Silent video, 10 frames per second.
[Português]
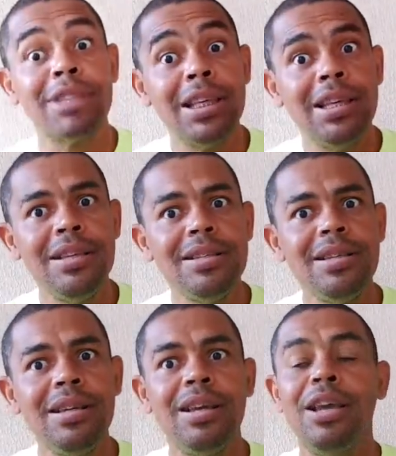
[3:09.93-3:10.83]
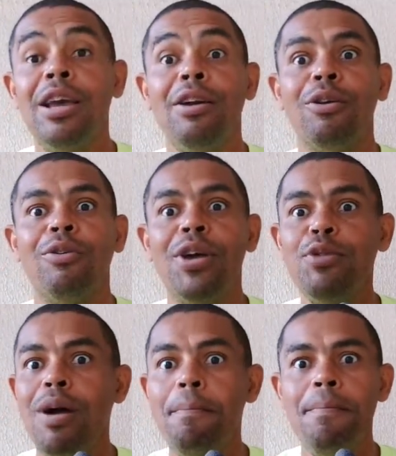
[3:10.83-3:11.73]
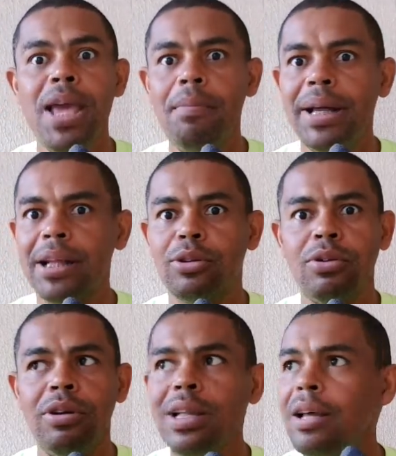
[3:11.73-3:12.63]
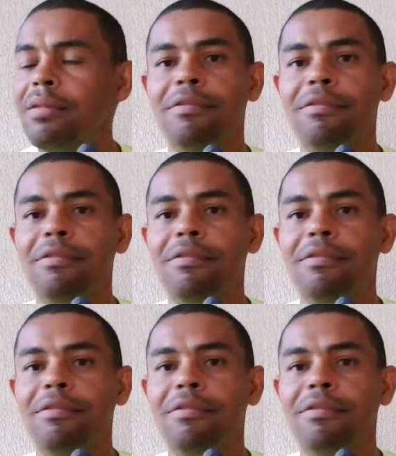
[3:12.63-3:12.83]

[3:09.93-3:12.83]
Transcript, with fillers: 15, corri uma meia maratona,